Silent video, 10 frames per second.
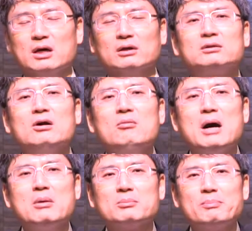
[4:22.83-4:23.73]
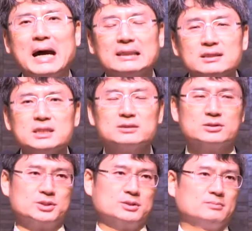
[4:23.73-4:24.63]
어떤 마음으로 받느냐는
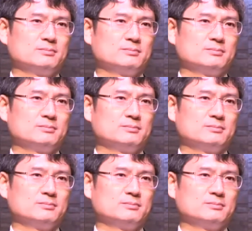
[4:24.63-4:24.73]
것이죠.